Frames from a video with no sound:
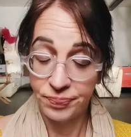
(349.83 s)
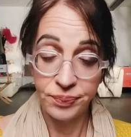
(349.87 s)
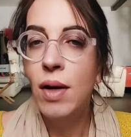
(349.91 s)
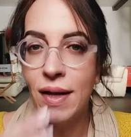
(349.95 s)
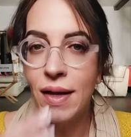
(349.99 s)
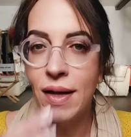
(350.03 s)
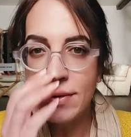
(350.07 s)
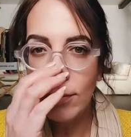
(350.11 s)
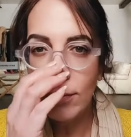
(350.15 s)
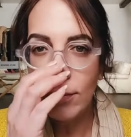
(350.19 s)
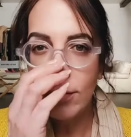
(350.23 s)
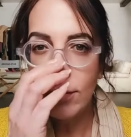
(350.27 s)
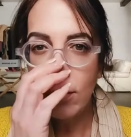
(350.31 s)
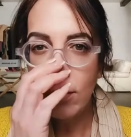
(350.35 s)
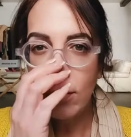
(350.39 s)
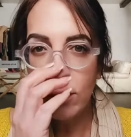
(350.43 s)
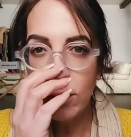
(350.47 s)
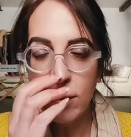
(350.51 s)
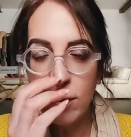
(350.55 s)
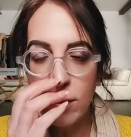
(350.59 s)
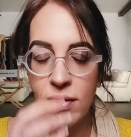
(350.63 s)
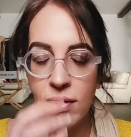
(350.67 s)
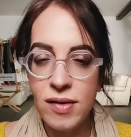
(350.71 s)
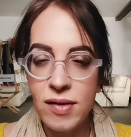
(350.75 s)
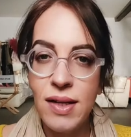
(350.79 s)
Maintenant, la
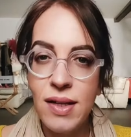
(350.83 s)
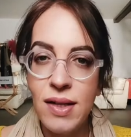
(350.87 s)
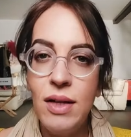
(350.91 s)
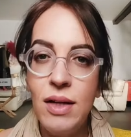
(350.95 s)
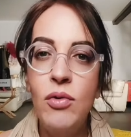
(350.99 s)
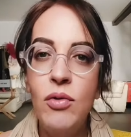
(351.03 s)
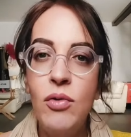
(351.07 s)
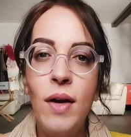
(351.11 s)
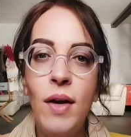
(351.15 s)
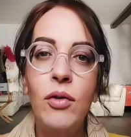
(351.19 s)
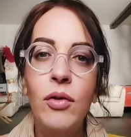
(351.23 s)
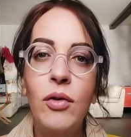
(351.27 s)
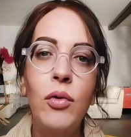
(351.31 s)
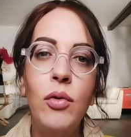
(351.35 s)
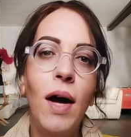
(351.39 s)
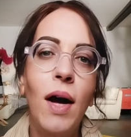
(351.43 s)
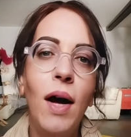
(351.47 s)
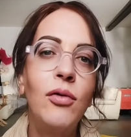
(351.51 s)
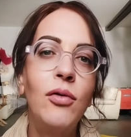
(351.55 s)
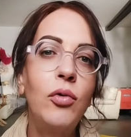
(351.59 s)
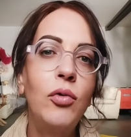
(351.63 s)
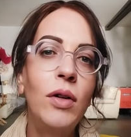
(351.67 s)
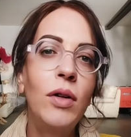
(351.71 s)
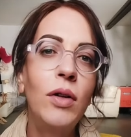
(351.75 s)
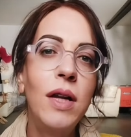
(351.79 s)
tendance, c'est
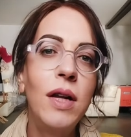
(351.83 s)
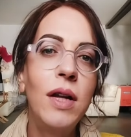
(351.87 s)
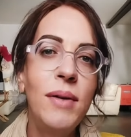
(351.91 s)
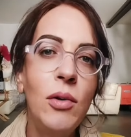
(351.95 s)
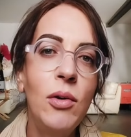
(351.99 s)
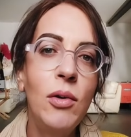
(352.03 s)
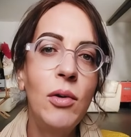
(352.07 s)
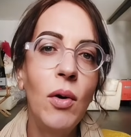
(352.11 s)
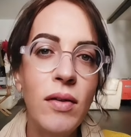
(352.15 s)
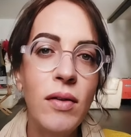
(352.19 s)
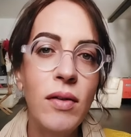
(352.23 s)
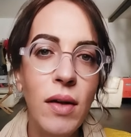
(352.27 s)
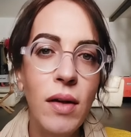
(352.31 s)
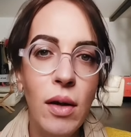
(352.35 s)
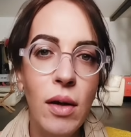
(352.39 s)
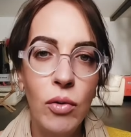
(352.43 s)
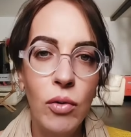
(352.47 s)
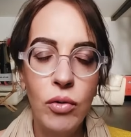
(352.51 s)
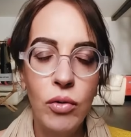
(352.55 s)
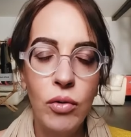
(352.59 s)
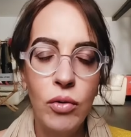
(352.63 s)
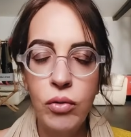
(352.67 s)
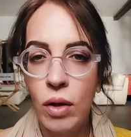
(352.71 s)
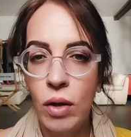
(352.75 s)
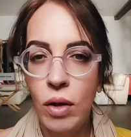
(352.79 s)
l'ouverture à toutes les
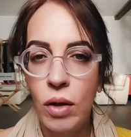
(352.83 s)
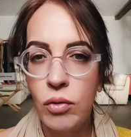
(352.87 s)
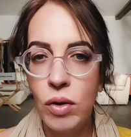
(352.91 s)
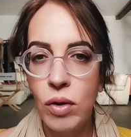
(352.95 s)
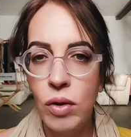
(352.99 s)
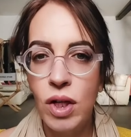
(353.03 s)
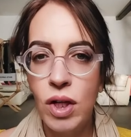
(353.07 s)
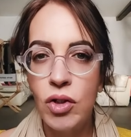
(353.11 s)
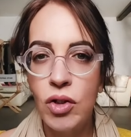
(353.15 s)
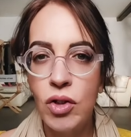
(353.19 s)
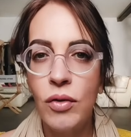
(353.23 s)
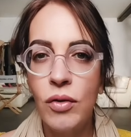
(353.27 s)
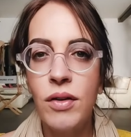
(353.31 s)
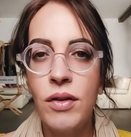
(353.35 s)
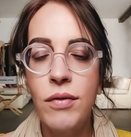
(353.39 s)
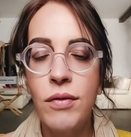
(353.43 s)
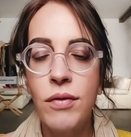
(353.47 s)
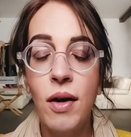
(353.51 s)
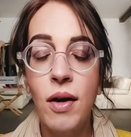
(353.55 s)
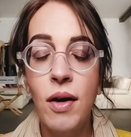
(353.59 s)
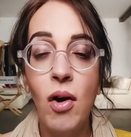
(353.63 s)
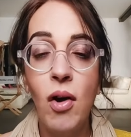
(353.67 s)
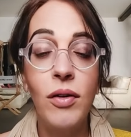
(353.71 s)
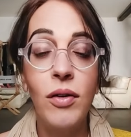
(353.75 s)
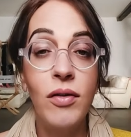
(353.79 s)
minorités, au tout, à tous
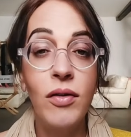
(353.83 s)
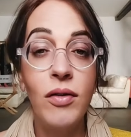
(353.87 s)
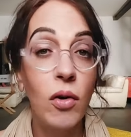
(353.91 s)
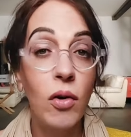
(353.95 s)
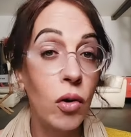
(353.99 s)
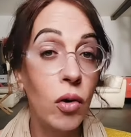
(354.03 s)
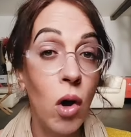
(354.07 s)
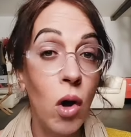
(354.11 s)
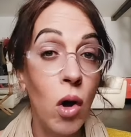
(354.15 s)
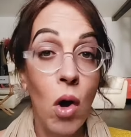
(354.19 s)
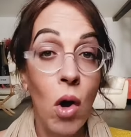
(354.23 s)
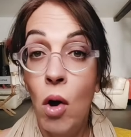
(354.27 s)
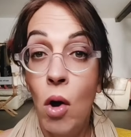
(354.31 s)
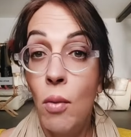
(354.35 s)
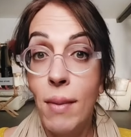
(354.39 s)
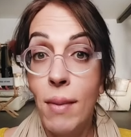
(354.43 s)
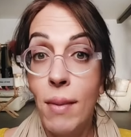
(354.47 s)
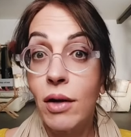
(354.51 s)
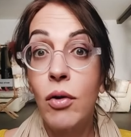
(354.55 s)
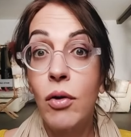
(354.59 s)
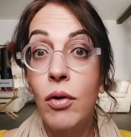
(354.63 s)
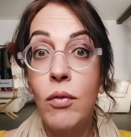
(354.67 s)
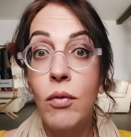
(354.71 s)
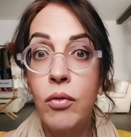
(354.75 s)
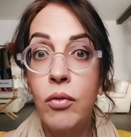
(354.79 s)
les gens différents, en disant que
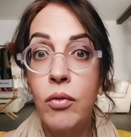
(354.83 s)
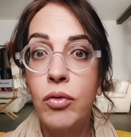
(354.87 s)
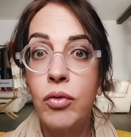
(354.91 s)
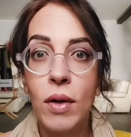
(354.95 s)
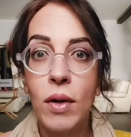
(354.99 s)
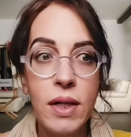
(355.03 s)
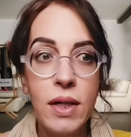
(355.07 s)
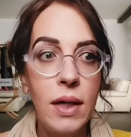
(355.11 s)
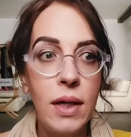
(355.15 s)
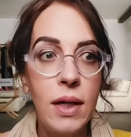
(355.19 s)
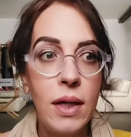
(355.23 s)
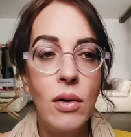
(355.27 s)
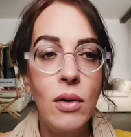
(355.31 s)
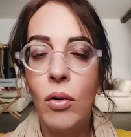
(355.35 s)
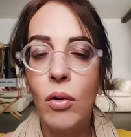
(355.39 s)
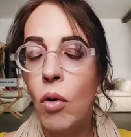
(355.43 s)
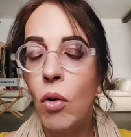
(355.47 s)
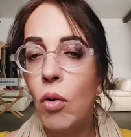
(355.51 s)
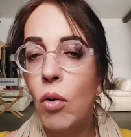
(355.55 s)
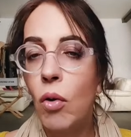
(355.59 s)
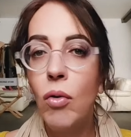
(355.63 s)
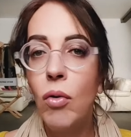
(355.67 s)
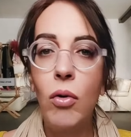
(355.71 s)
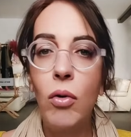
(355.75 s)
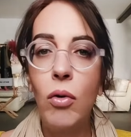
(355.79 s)
bah, que vous
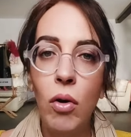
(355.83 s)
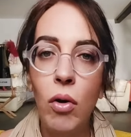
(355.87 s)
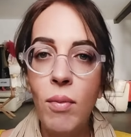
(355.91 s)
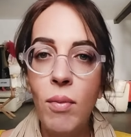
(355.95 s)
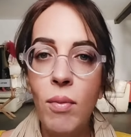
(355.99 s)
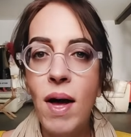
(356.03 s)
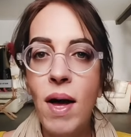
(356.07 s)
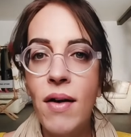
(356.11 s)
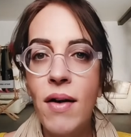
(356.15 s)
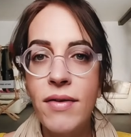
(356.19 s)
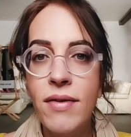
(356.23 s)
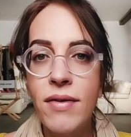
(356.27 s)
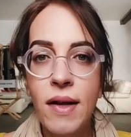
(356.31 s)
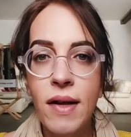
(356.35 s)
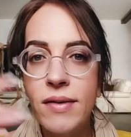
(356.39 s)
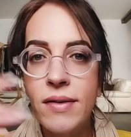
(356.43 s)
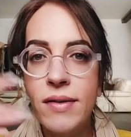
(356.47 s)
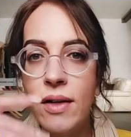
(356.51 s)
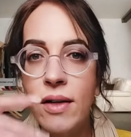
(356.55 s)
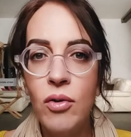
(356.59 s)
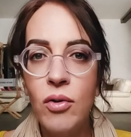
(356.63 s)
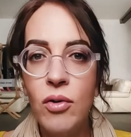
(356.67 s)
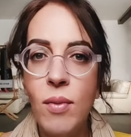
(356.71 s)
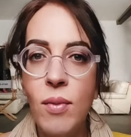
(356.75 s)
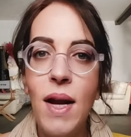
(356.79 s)
soyez euh, gros, euh,
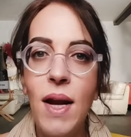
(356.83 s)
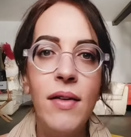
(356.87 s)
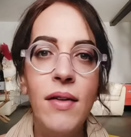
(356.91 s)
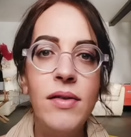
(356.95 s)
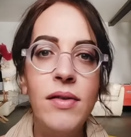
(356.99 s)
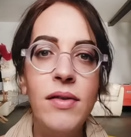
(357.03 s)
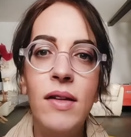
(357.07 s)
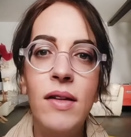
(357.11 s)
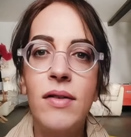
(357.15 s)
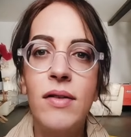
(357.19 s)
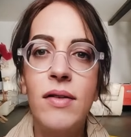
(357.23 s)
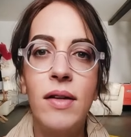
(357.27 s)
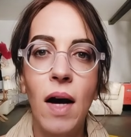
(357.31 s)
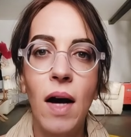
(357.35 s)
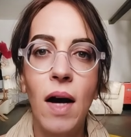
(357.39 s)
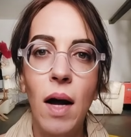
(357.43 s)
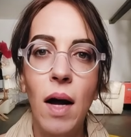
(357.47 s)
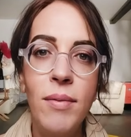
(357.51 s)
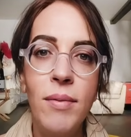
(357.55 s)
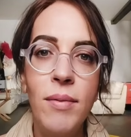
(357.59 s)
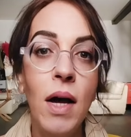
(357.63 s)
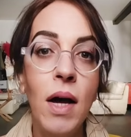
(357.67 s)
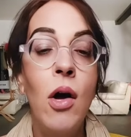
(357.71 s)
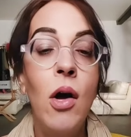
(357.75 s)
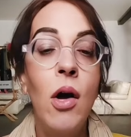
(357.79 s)
mince, atteint de
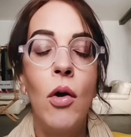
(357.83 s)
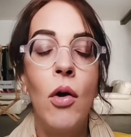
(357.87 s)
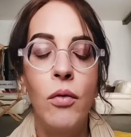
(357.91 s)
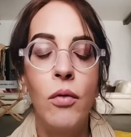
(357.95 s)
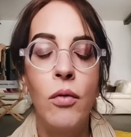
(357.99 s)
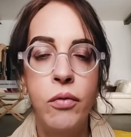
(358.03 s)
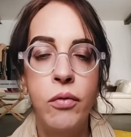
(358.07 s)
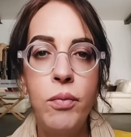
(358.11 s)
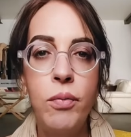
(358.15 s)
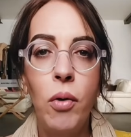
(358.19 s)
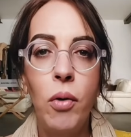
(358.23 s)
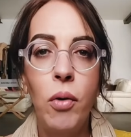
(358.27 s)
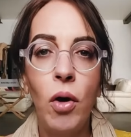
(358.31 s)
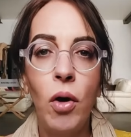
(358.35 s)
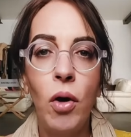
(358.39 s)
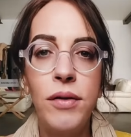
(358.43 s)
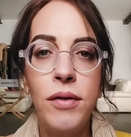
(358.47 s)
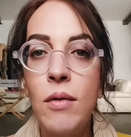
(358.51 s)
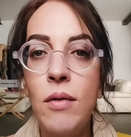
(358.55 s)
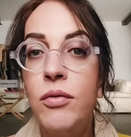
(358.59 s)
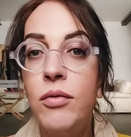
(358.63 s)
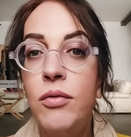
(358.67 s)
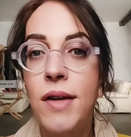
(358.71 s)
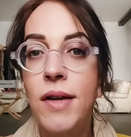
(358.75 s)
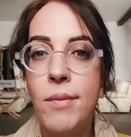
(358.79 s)
maladies, etc. Eh bien,
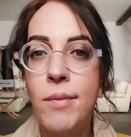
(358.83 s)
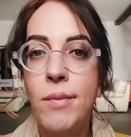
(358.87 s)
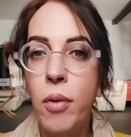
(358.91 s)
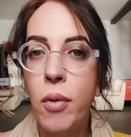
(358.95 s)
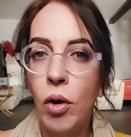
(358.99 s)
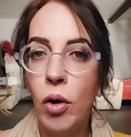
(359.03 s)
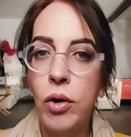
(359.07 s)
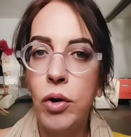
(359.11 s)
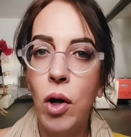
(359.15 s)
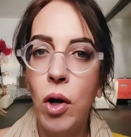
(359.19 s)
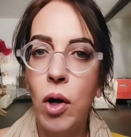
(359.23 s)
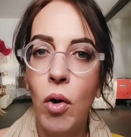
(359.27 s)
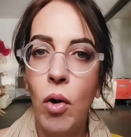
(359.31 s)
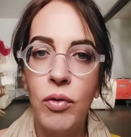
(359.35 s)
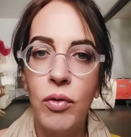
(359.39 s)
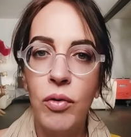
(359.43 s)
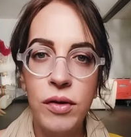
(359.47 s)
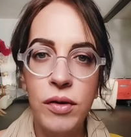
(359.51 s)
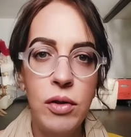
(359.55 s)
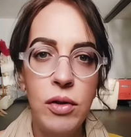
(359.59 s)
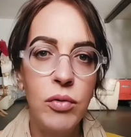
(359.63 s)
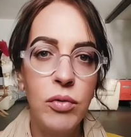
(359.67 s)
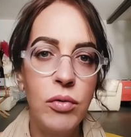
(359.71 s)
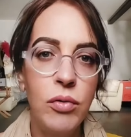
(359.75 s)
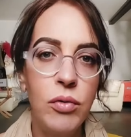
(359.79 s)
vous portez, vous êtes
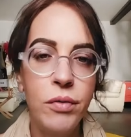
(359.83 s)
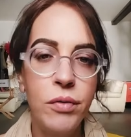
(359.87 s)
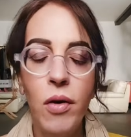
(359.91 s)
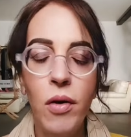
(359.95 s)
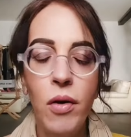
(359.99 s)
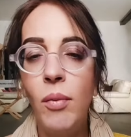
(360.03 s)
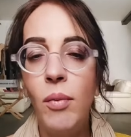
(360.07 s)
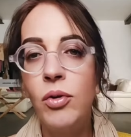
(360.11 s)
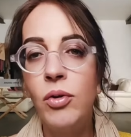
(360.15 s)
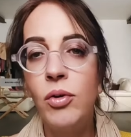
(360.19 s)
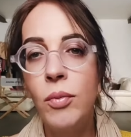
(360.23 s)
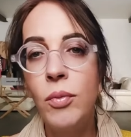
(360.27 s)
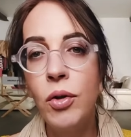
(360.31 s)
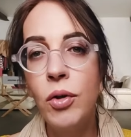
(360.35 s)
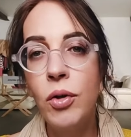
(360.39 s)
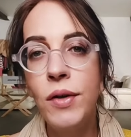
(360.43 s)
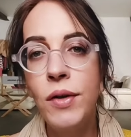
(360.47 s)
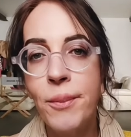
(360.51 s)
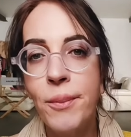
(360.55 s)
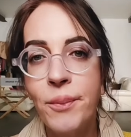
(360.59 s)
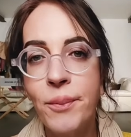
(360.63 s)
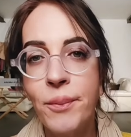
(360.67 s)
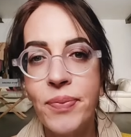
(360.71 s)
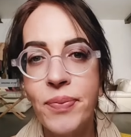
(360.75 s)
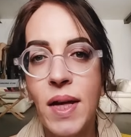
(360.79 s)
porteur aussi d'une
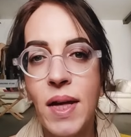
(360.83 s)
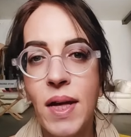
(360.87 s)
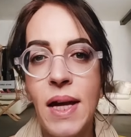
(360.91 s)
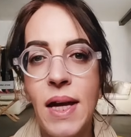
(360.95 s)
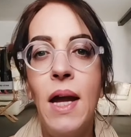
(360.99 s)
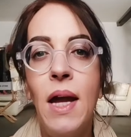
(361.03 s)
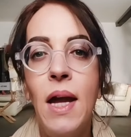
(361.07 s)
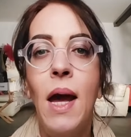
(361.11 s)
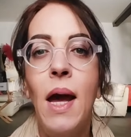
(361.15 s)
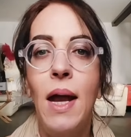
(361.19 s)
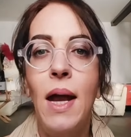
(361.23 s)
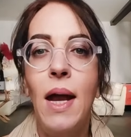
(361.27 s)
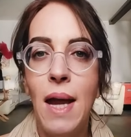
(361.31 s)
forme de beauté.